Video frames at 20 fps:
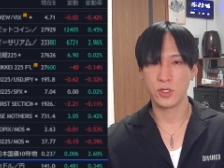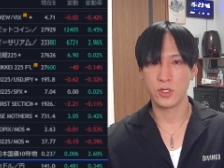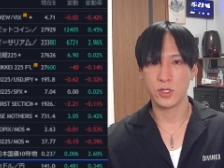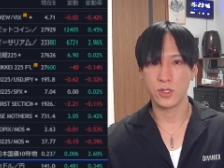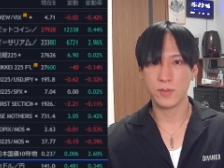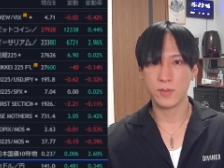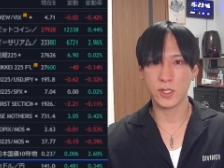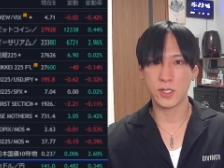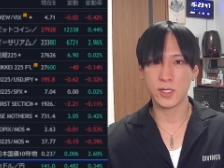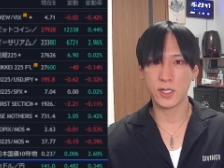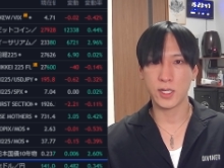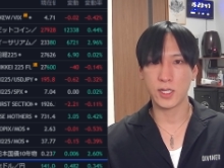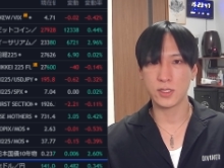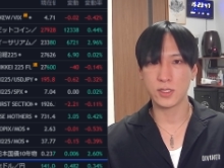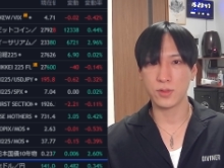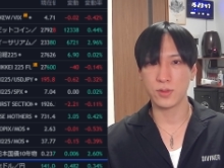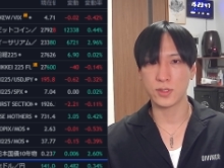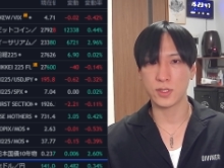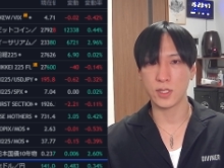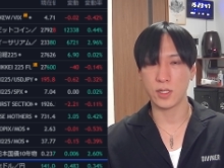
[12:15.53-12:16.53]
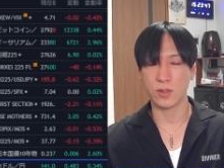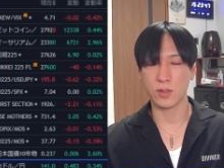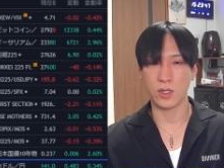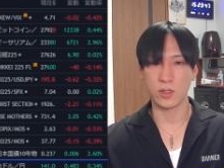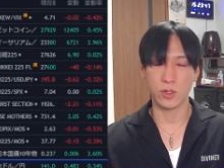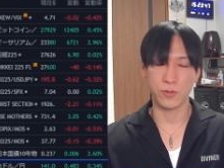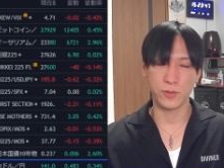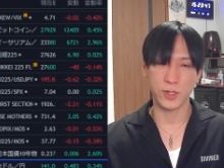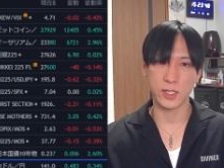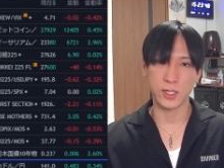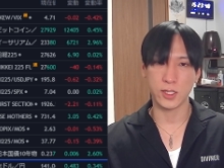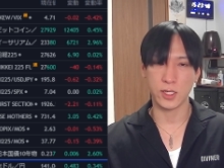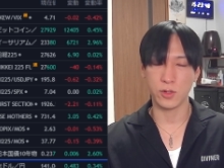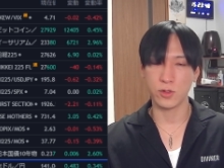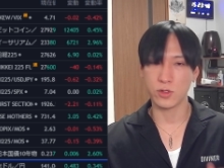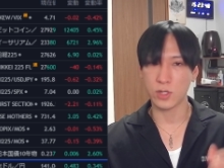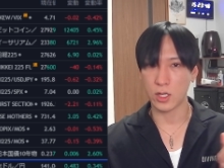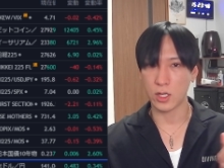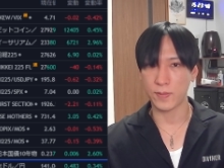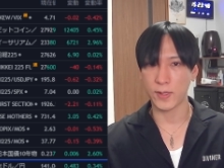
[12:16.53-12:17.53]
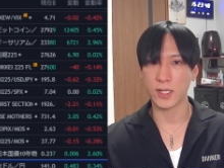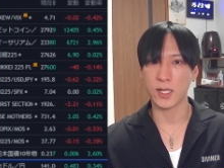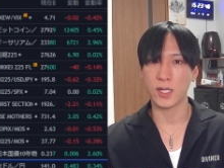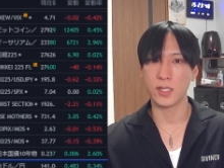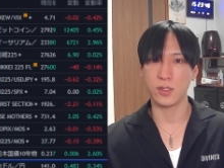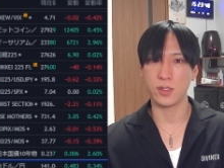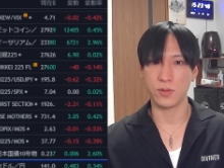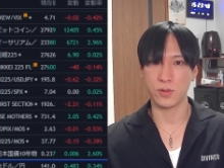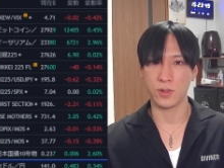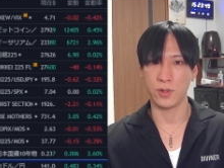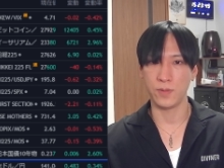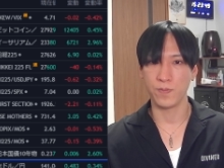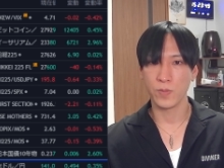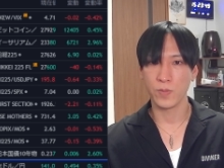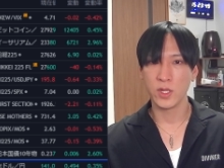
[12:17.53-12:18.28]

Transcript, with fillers: 日柄調整とかを伴って、ね、よくあるパターンで言うと。